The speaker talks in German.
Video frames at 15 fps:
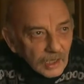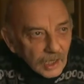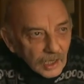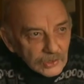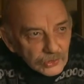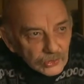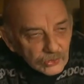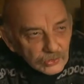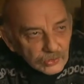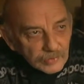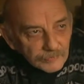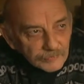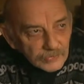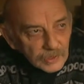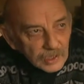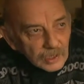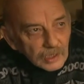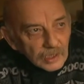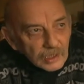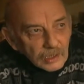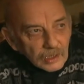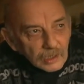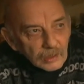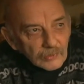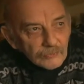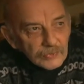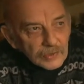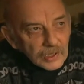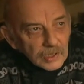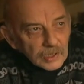Also äh,
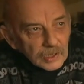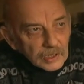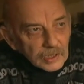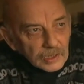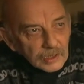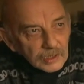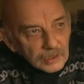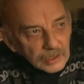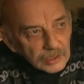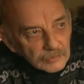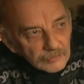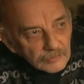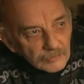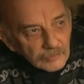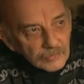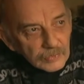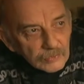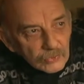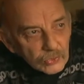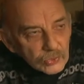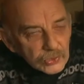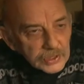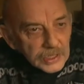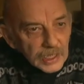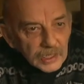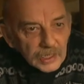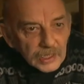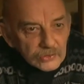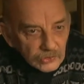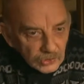wir äh,
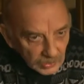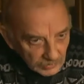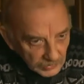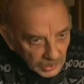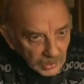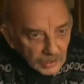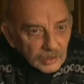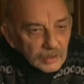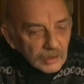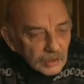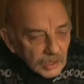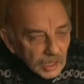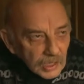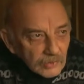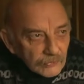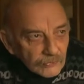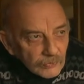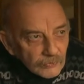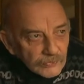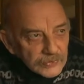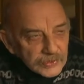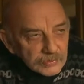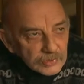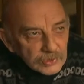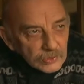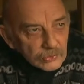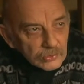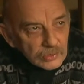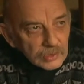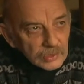notieren also immer alle 15
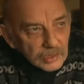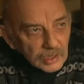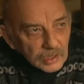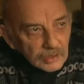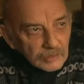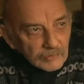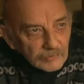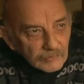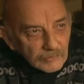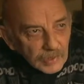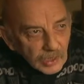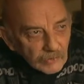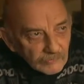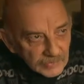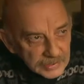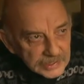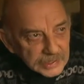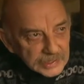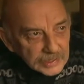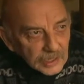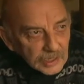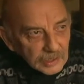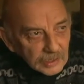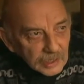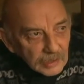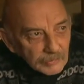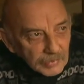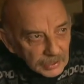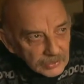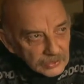Minuten äh, was der Seeadler
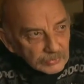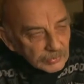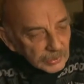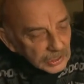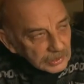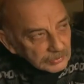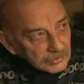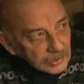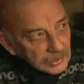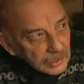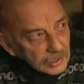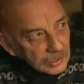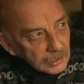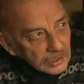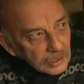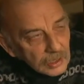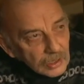macht zum Beispiel, ne?